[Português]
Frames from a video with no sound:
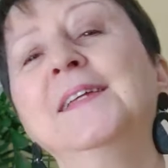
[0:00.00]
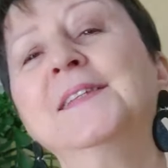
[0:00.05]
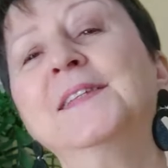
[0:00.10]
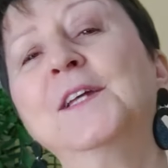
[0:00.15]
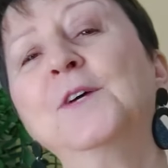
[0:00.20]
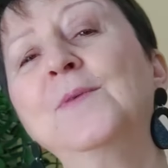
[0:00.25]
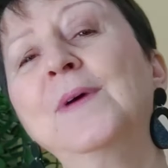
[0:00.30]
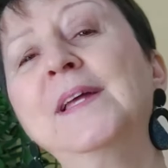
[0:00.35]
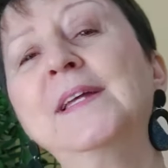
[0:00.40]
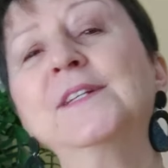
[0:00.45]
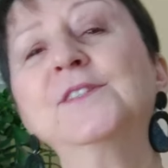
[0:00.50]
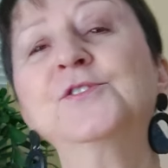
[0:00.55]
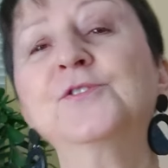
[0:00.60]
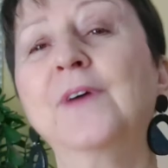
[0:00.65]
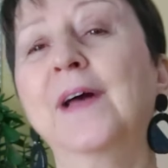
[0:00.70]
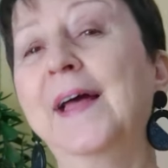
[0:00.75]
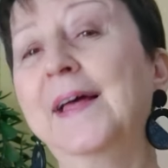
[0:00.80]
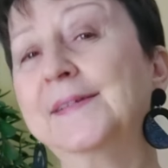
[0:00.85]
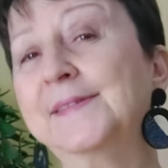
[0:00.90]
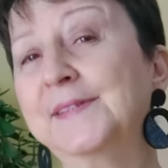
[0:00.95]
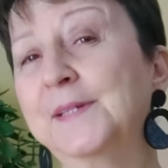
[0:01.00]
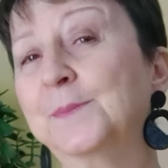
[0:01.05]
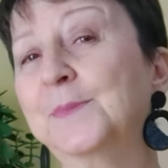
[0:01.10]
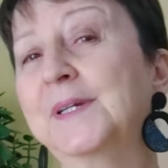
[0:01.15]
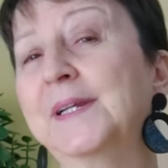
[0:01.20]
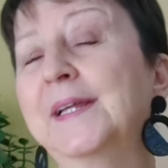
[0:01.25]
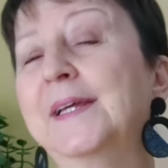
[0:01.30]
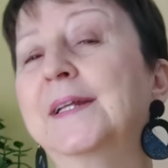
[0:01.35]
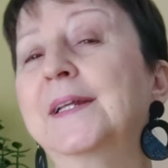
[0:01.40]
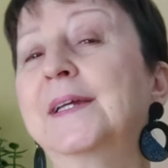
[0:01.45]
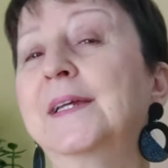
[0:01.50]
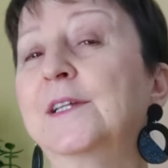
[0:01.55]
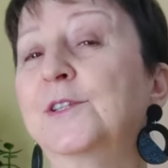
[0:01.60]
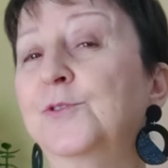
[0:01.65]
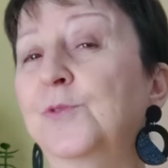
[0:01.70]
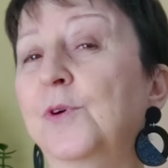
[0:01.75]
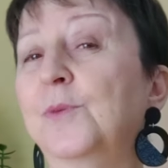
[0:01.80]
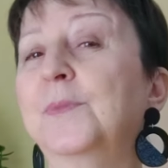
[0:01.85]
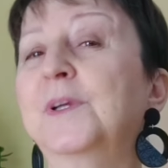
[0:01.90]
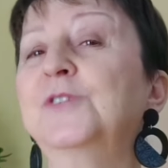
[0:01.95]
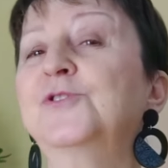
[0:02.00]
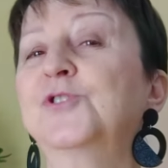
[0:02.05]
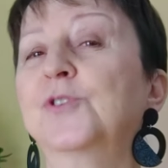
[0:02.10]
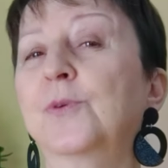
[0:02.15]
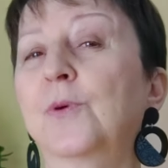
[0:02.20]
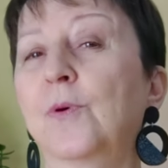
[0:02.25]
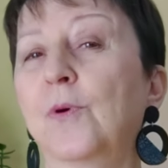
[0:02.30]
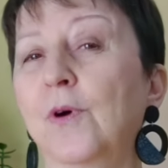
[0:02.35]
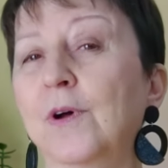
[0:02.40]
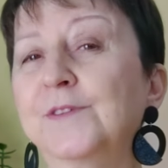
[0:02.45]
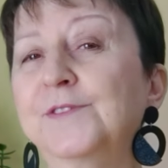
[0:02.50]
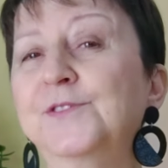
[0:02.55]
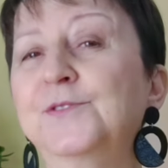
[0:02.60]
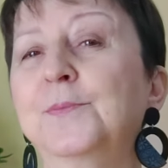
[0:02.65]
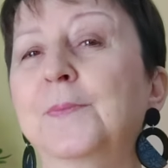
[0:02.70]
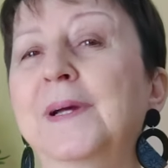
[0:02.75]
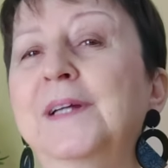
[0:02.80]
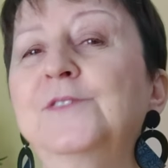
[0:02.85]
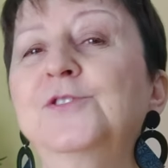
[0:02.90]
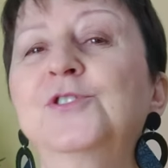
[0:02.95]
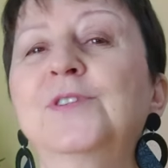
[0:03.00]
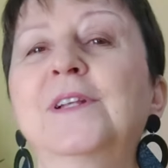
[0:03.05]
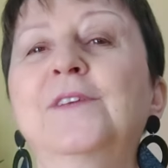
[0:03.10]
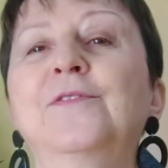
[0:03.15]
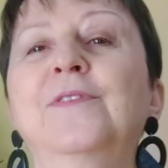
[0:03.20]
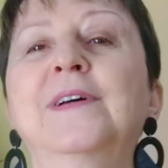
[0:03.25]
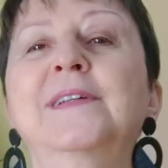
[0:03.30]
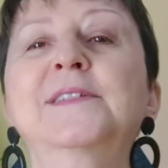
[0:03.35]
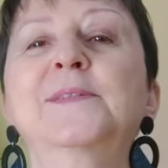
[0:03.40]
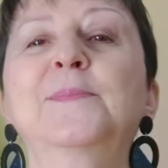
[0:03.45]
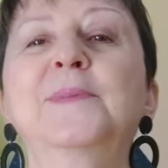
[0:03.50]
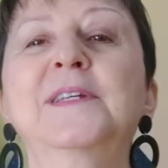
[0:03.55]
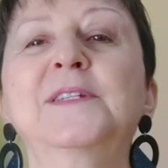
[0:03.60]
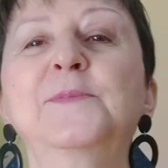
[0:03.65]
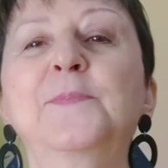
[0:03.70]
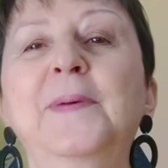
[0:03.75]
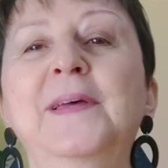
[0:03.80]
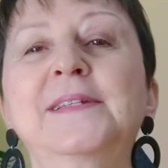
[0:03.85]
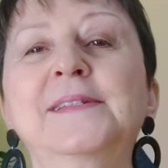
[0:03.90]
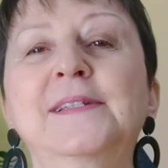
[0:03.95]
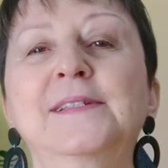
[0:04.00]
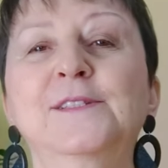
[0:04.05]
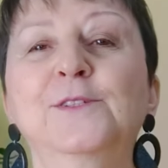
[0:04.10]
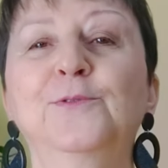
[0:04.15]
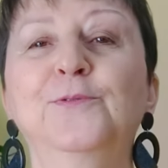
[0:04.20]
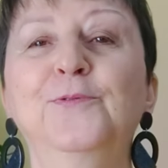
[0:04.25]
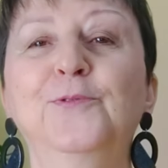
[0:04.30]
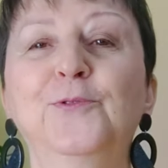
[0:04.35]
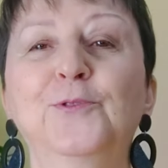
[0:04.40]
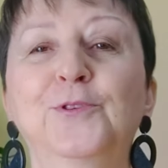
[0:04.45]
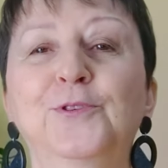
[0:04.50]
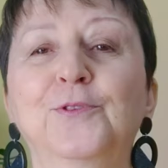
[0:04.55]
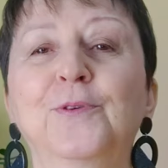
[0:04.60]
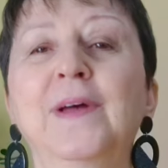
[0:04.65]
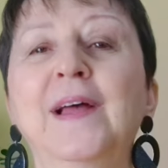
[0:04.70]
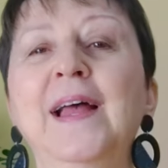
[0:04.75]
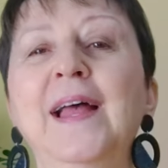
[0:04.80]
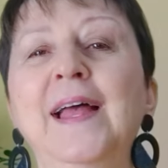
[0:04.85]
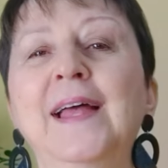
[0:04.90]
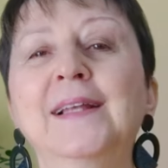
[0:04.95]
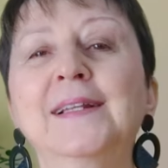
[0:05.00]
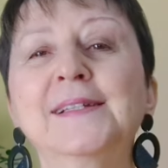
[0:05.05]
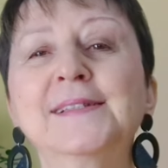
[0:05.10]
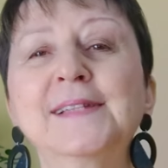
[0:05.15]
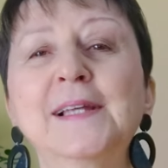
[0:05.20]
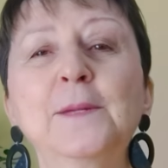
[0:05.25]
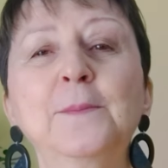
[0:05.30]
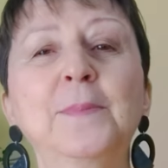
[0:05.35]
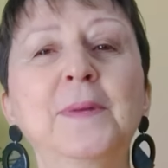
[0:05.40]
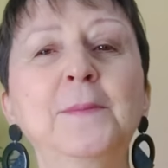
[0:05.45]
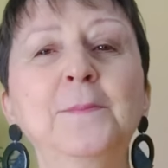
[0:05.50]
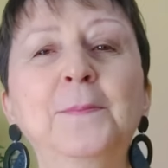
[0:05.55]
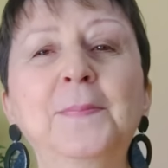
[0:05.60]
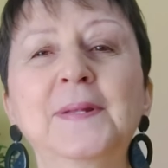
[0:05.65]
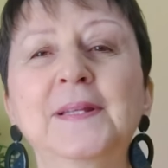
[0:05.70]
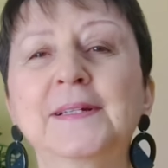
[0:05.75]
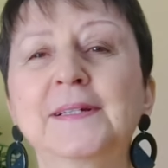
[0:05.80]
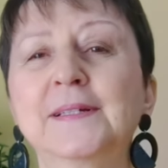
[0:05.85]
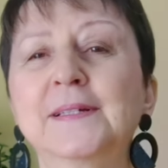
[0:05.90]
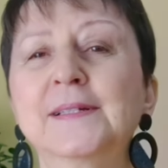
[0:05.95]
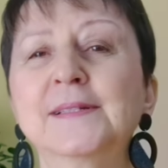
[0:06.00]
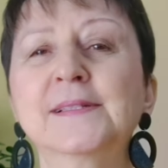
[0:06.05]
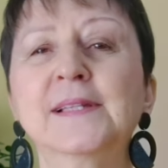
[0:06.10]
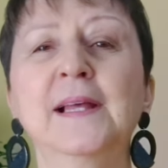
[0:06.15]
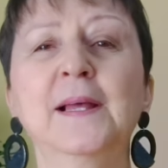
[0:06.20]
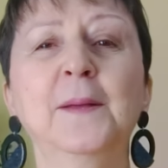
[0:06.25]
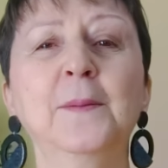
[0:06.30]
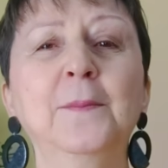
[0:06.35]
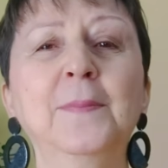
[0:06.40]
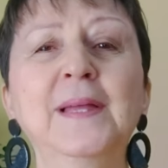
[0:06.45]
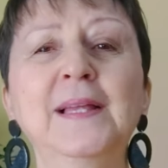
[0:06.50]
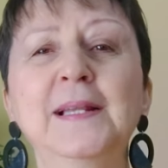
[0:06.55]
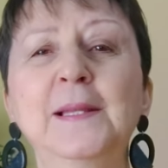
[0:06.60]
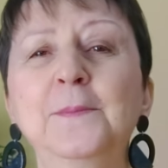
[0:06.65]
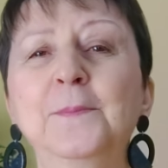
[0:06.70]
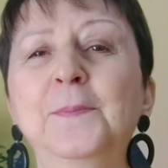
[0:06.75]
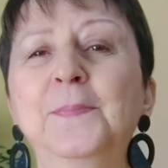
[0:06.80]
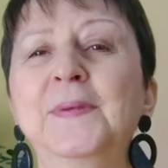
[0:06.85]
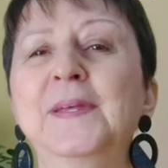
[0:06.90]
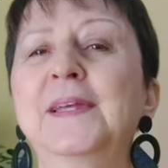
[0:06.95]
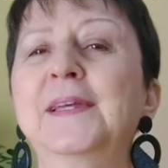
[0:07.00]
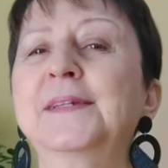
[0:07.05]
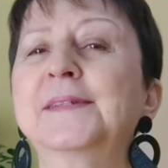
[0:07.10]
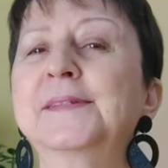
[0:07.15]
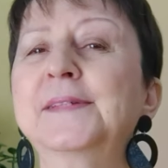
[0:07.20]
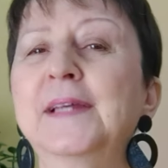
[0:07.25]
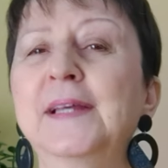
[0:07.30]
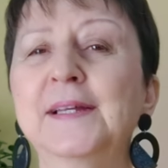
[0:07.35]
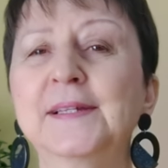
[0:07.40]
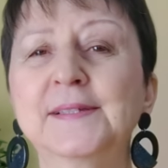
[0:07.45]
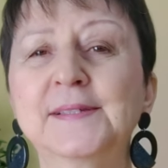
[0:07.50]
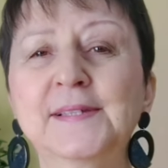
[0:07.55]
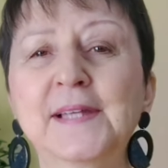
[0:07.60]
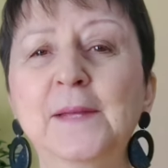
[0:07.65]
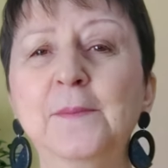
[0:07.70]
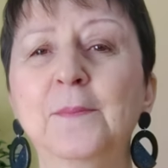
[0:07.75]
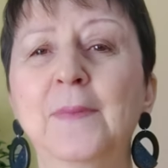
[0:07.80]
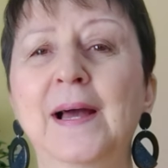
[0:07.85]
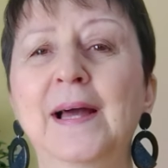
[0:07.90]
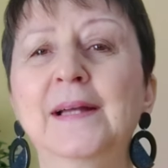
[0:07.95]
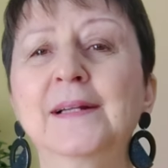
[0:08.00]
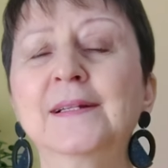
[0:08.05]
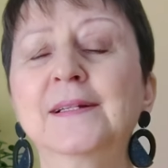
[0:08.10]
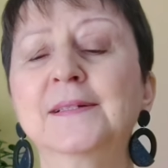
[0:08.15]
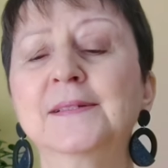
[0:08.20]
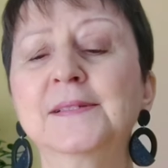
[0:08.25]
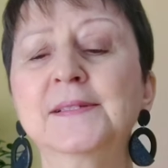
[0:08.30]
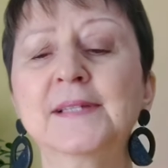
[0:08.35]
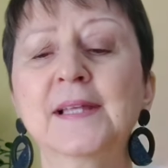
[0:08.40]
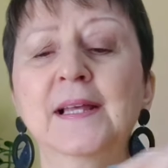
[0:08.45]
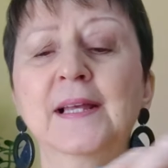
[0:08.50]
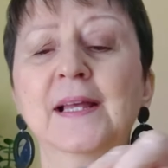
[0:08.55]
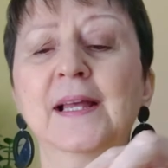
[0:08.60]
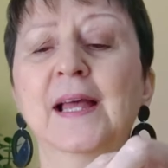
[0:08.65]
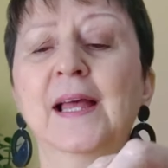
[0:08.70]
Então é isso, essa é a maneira que atualmente eu gosto mais de levar as minhas peças ao forno. Elas saem bem planas, bem limpinhas, sem marcas.